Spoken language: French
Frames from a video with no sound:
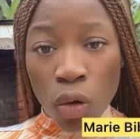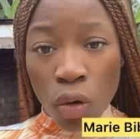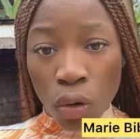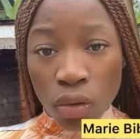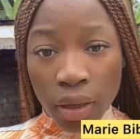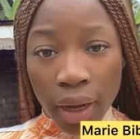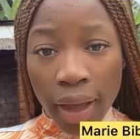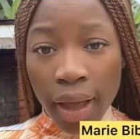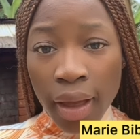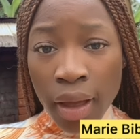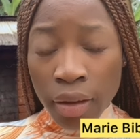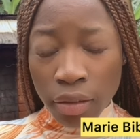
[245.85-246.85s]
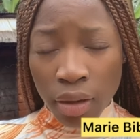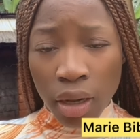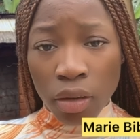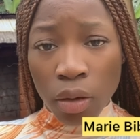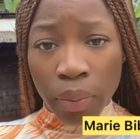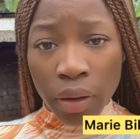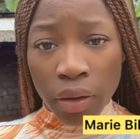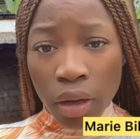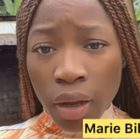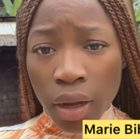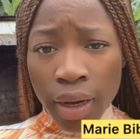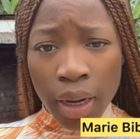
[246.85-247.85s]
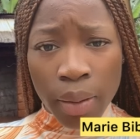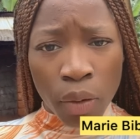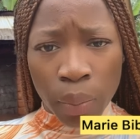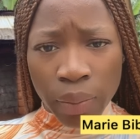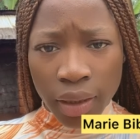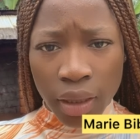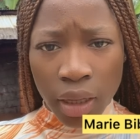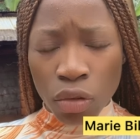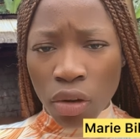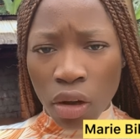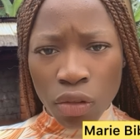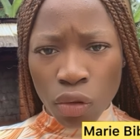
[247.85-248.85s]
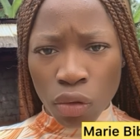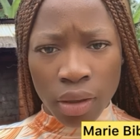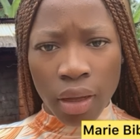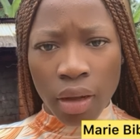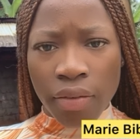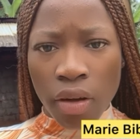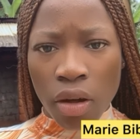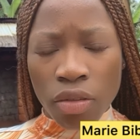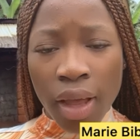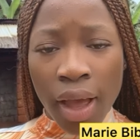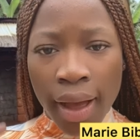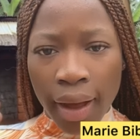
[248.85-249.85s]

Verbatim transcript: Au contraire, c'est un entrepreneur. Il est propriétaire d'une grande société en France.